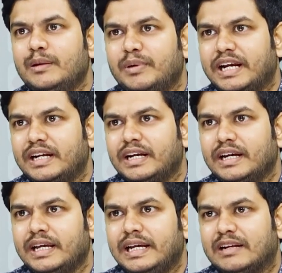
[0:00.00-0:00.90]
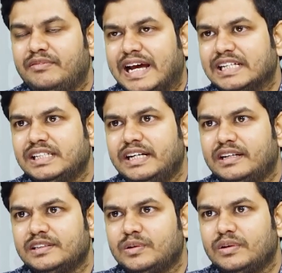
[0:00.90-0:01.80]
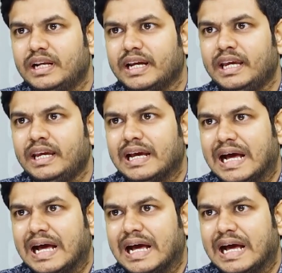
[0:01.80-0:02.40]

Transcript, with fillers: ఇప్పుడు ఏంటంటే ఇట్లా ఫ్యాషన్ ఇంట్రెస్ట్ ఉన్న వాళ్ళకి